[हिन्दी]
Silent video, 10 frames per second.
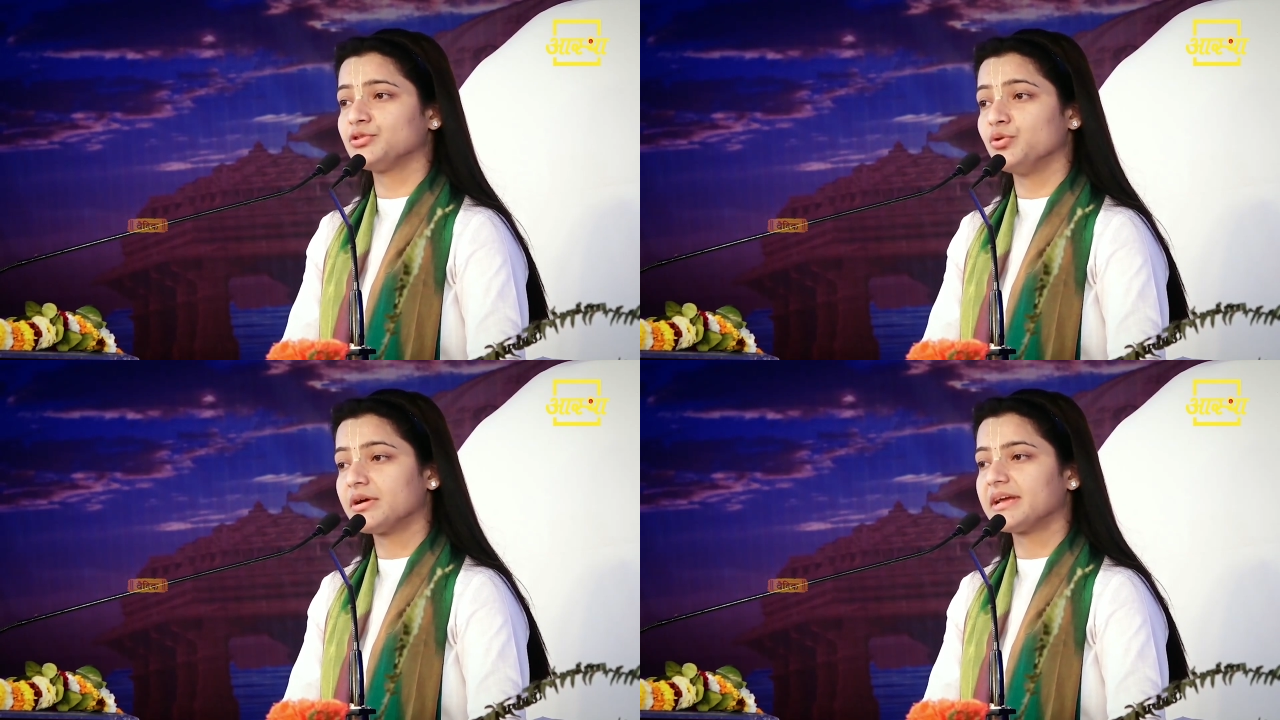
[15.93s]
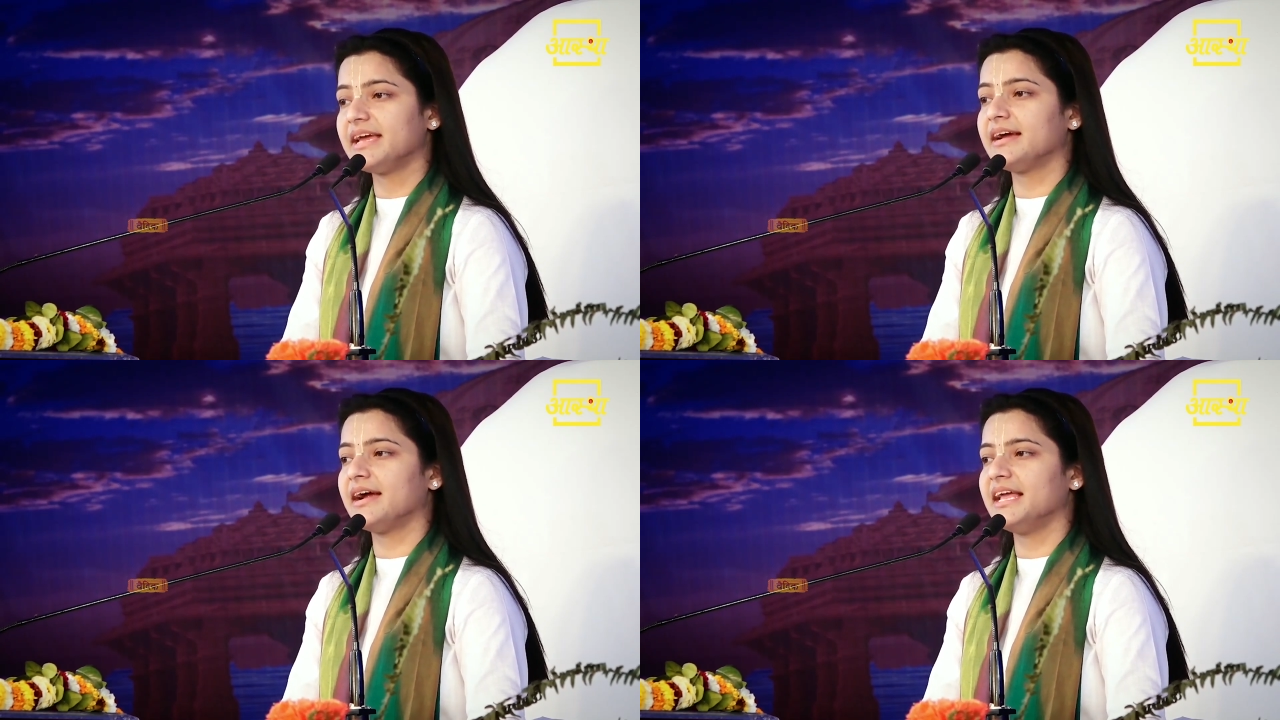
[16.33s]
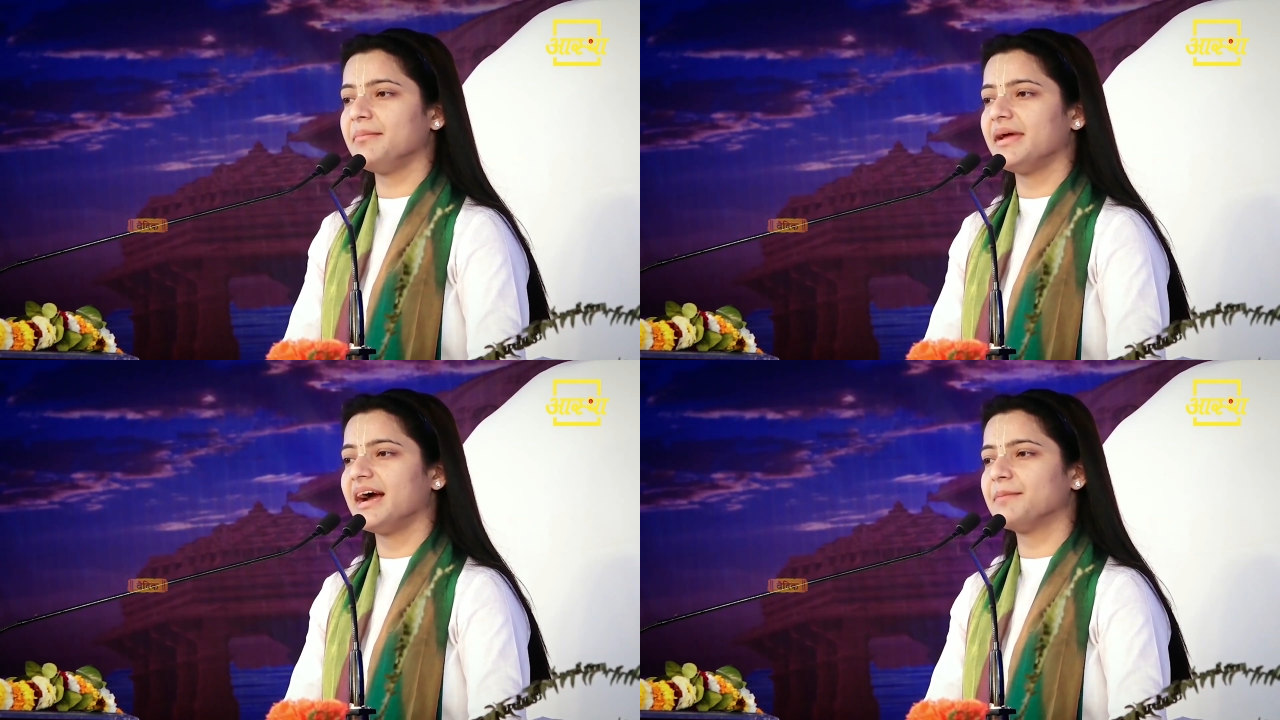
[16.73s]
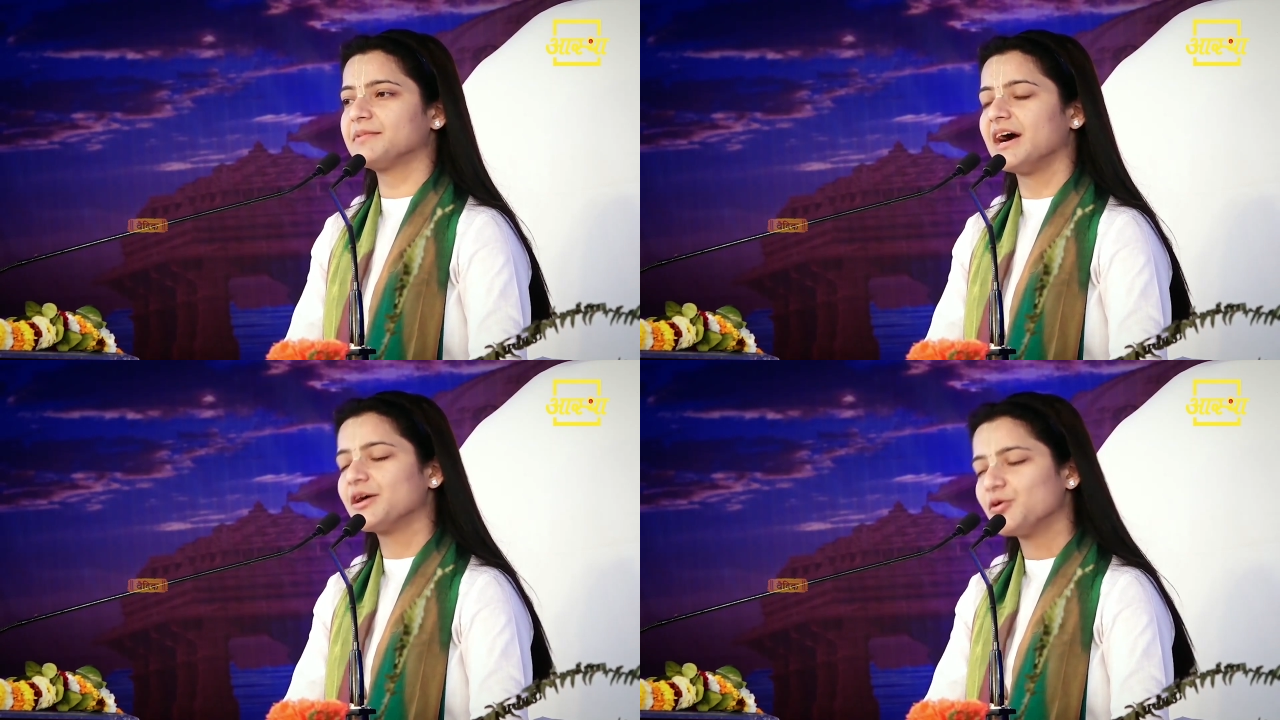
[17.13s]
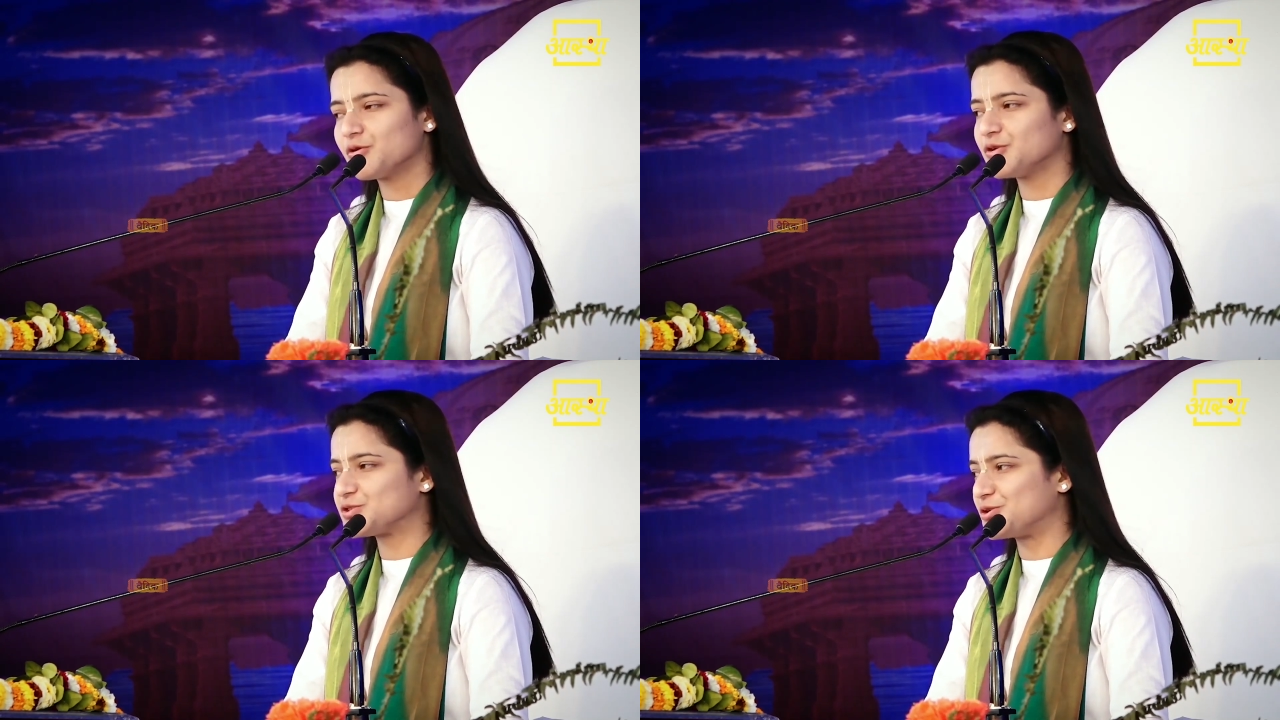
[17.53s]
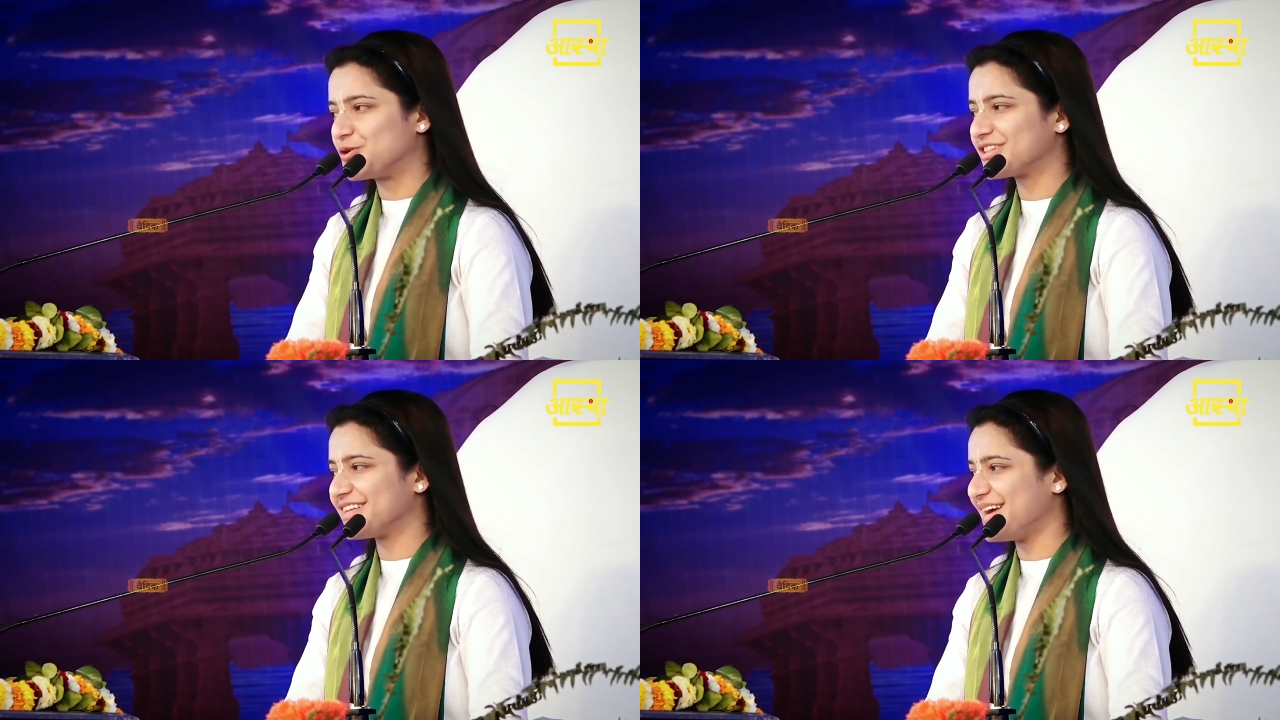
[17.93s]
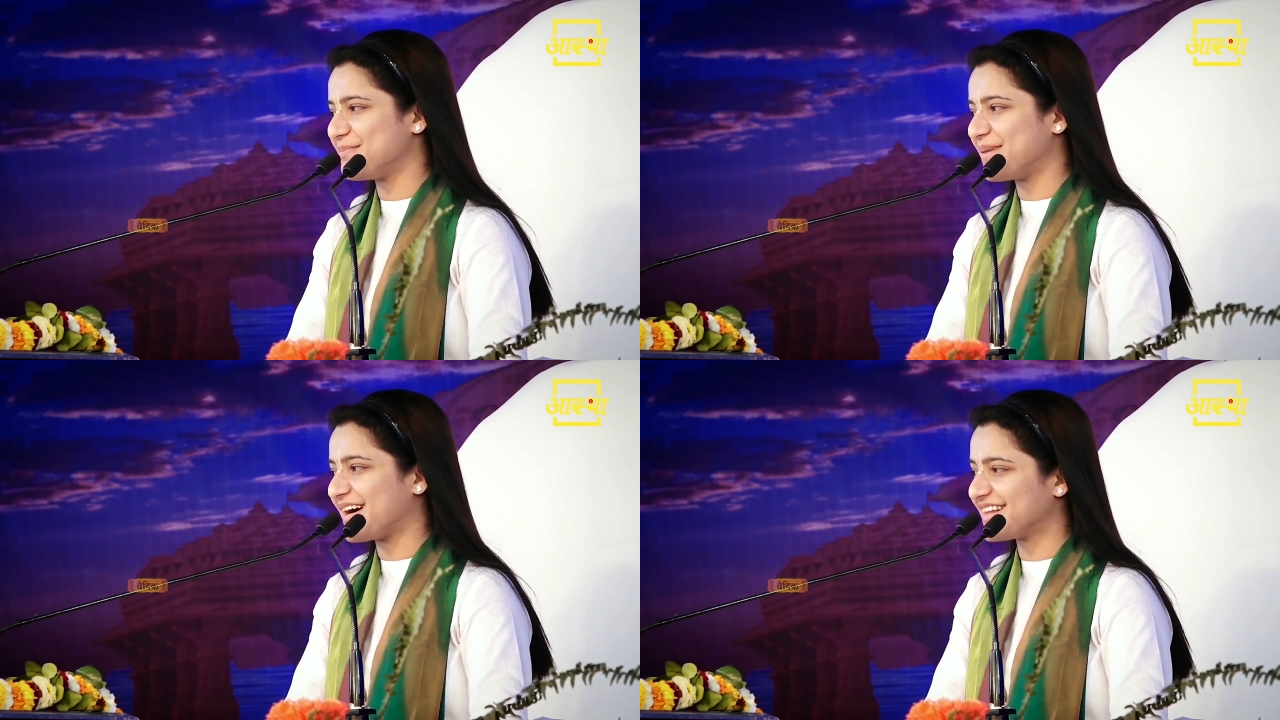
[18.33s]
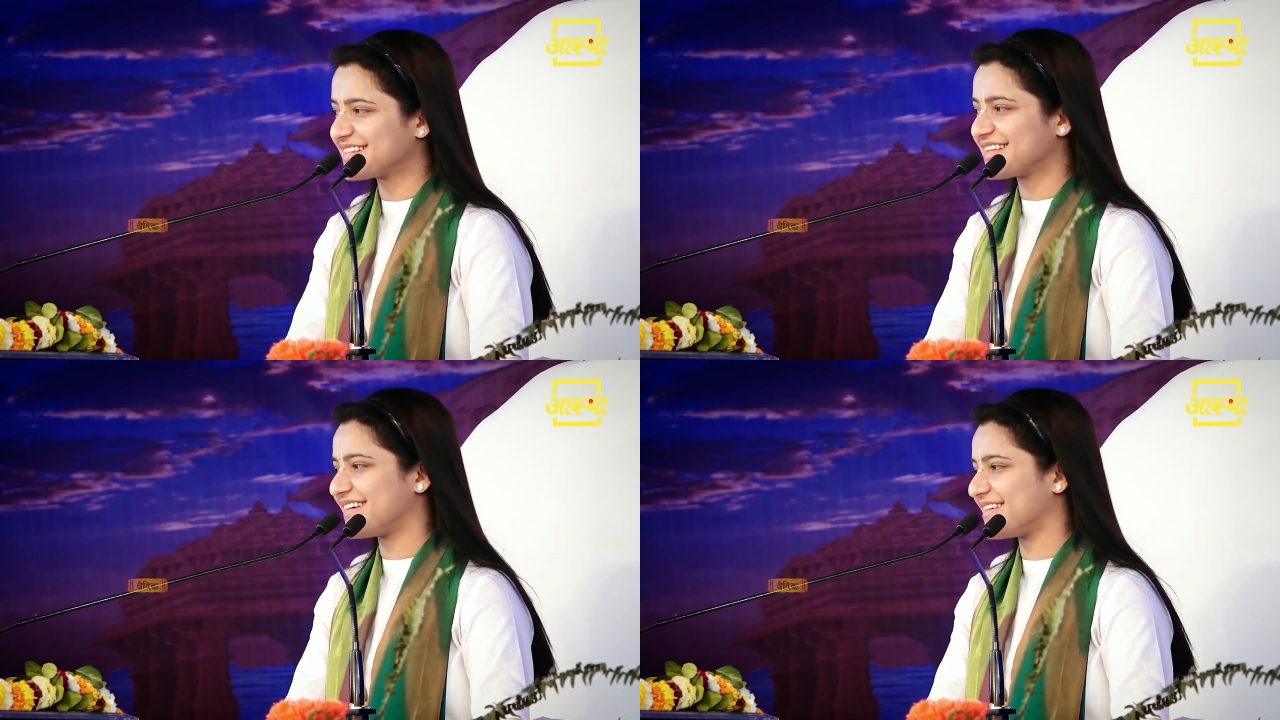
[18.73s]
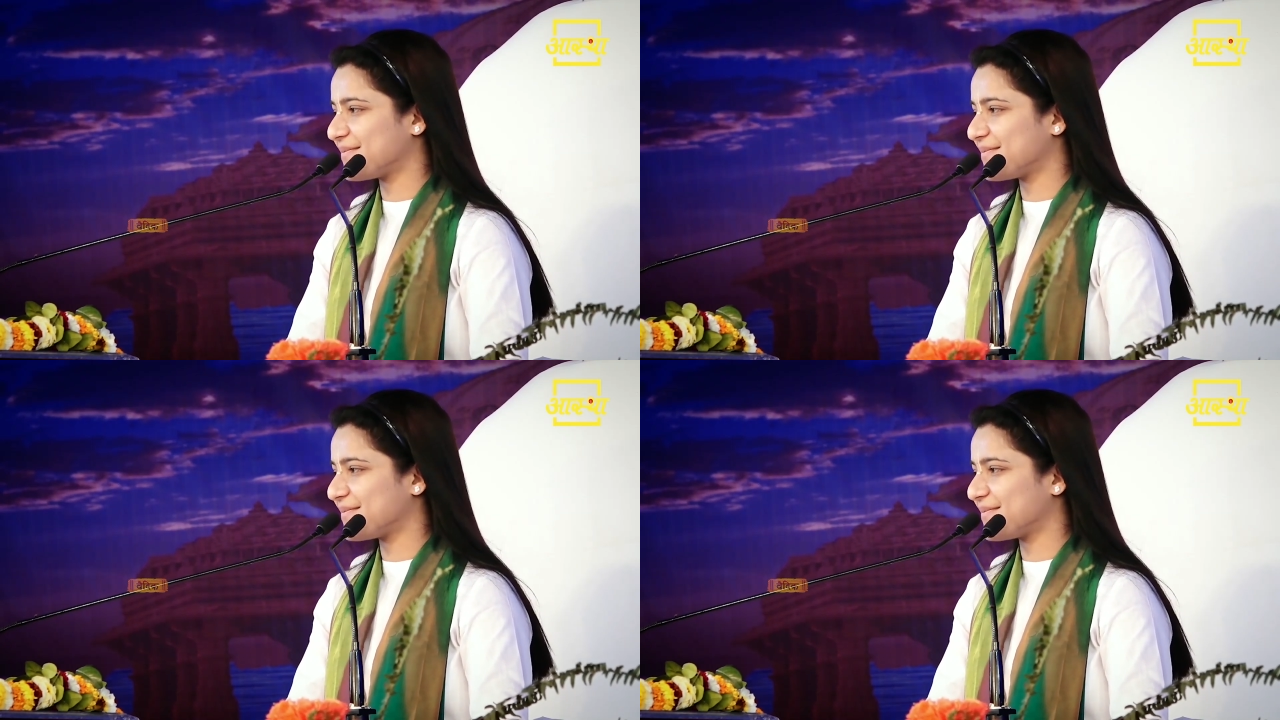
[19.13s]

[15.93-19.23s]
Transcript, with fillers: दुख की घड़ी में आप ठाकुर को छोड़ते हैं या पकड़ते हैं